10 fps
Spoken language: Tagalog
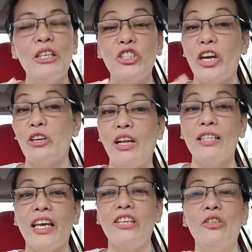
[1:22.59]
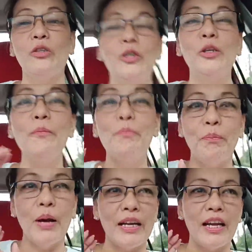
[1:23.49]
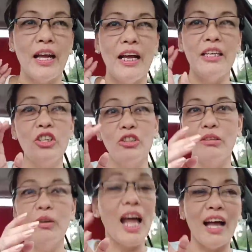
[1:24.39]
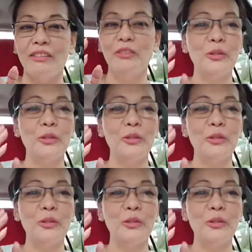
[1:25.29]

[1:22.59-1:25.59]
Share ko lang sa inyo para, wala.